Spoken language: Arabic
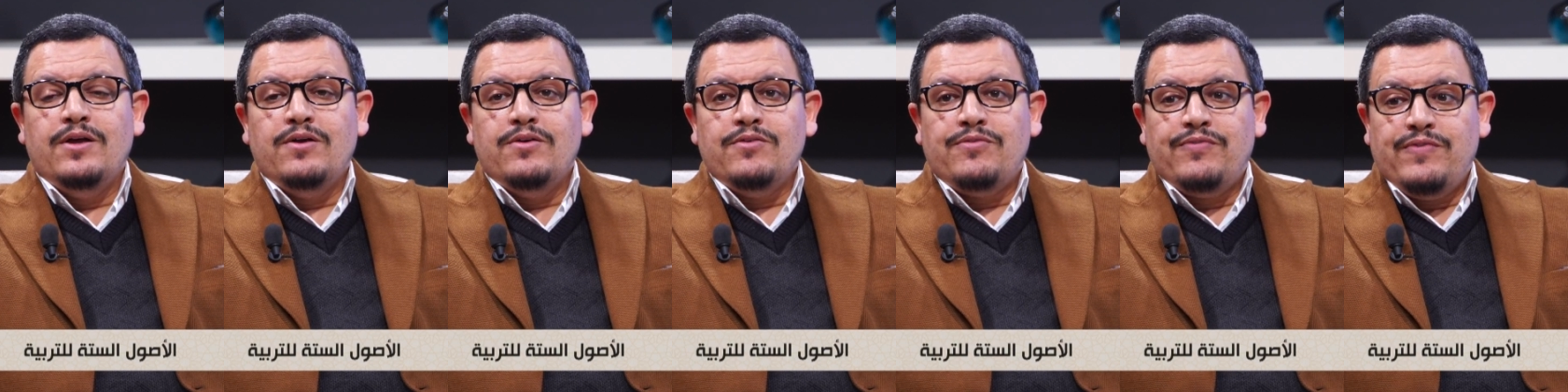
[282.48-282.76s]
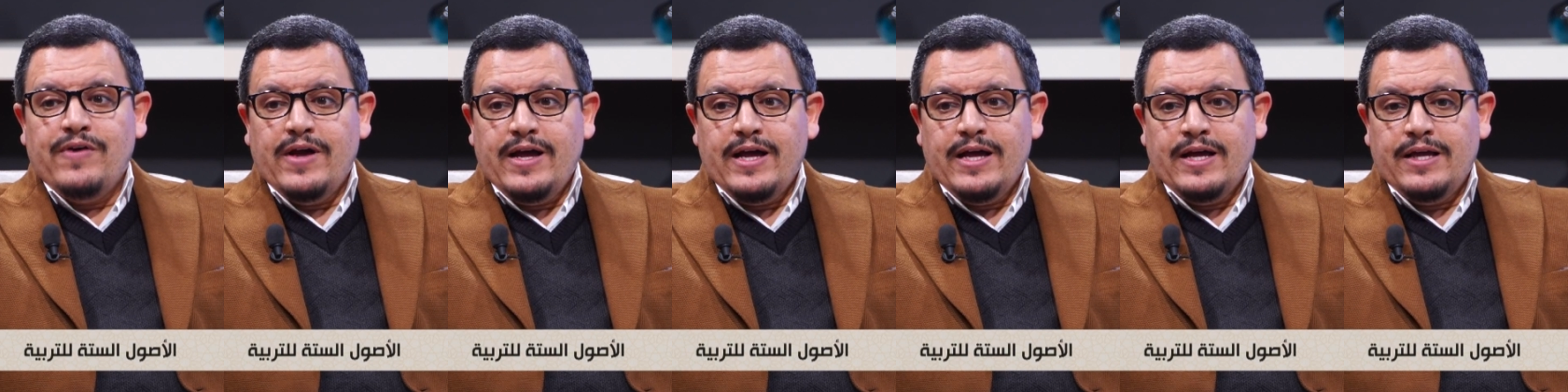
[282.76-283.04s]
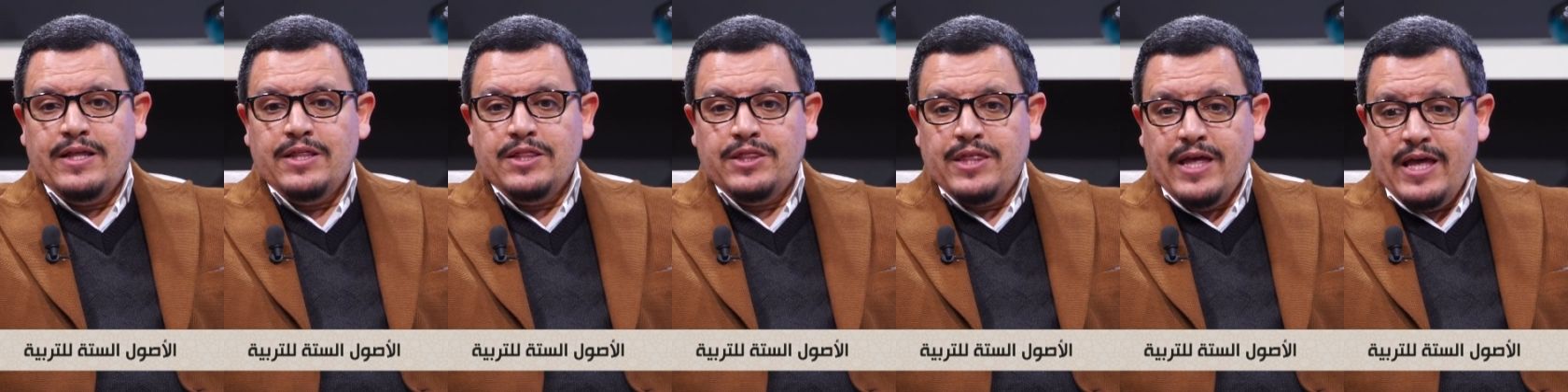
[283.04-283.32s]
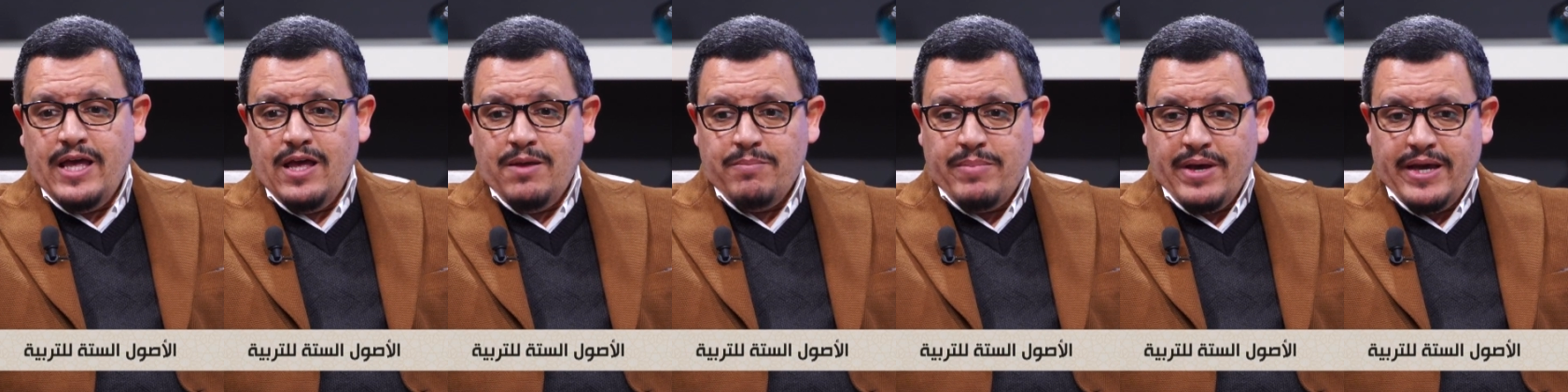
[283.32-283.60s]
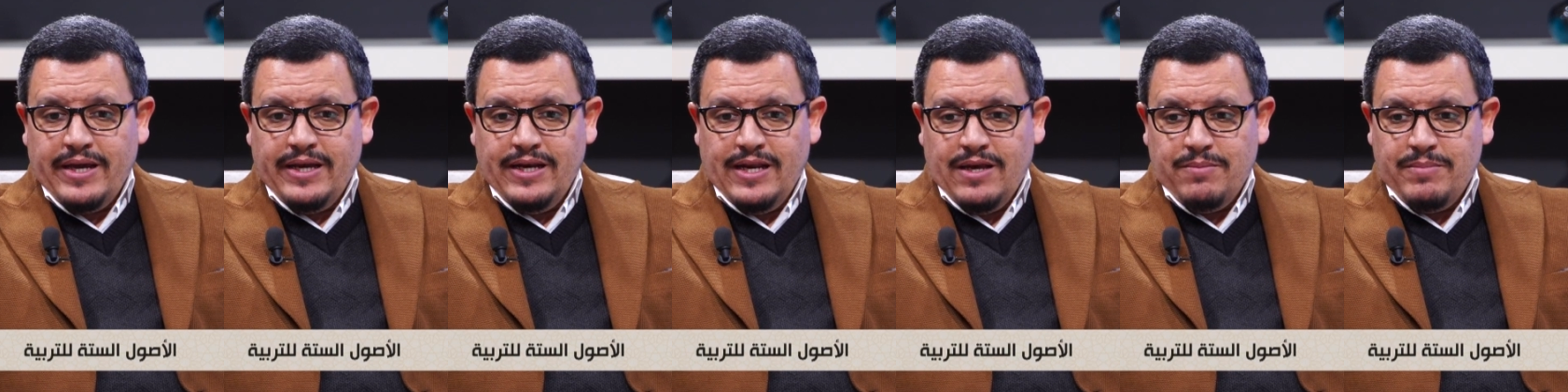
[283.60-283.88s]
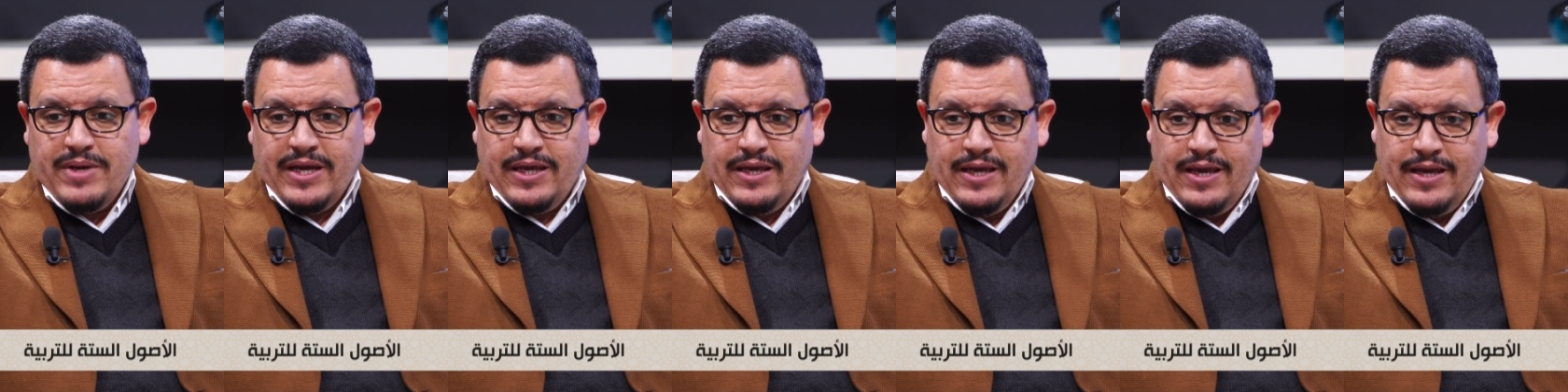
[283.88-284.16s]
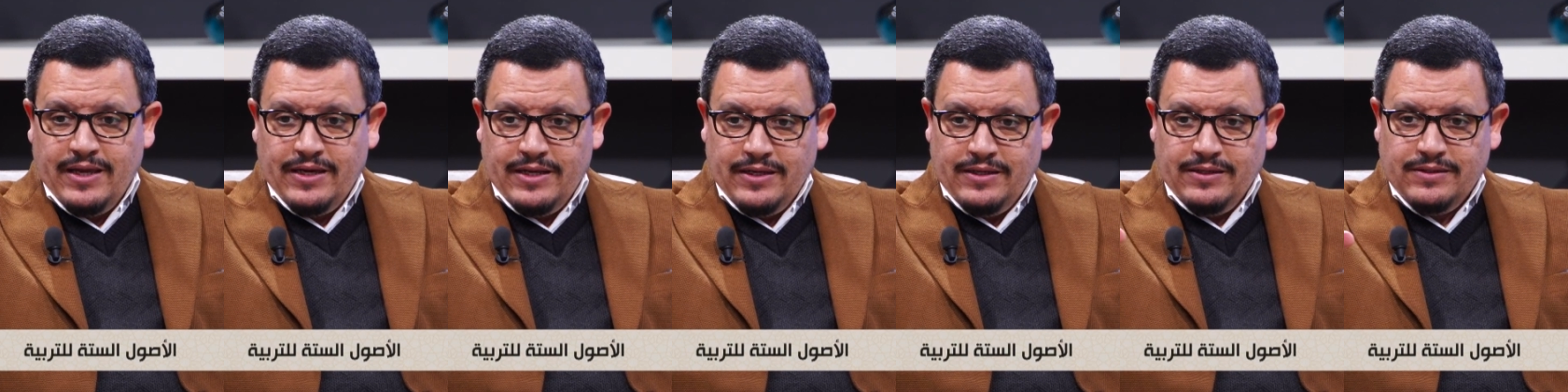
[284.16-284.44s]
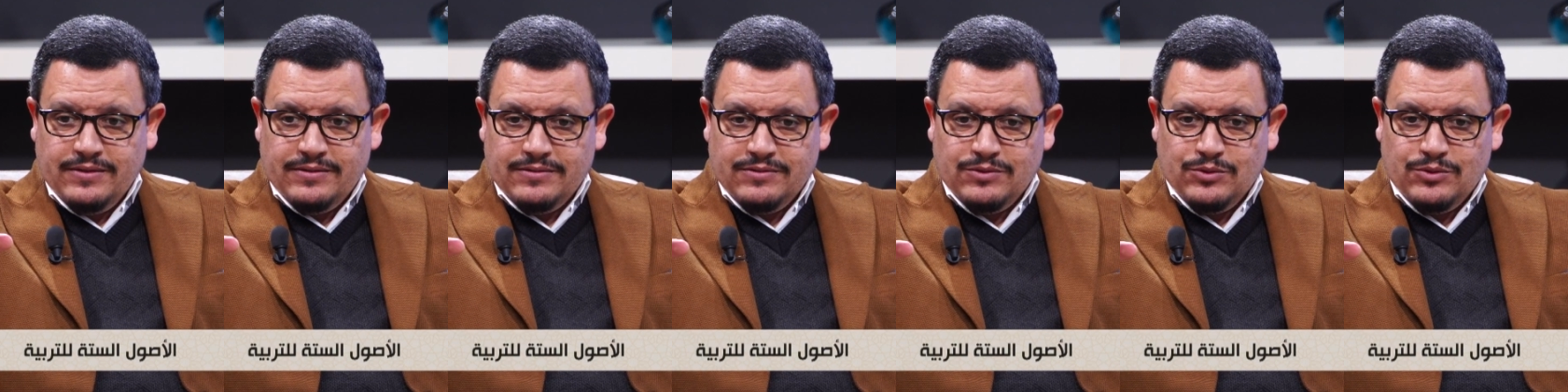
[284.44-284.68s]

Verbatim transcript: فذهب إلى مكان